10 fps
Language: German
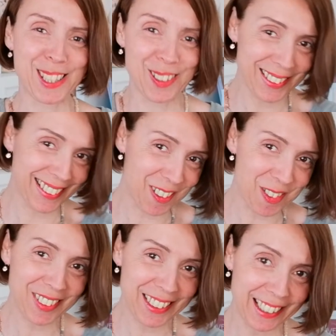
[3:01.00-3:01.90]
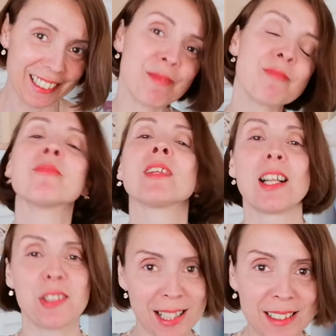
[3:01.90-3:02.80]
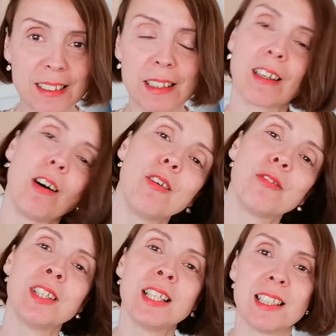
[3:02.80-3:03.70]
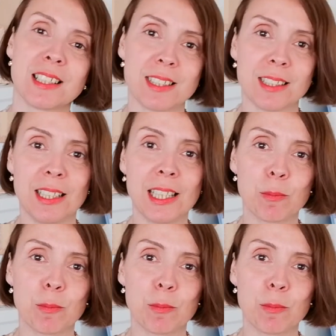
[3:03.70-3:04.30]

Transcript: sollten auch liegen. Also achtet darauf, dass ihr nicht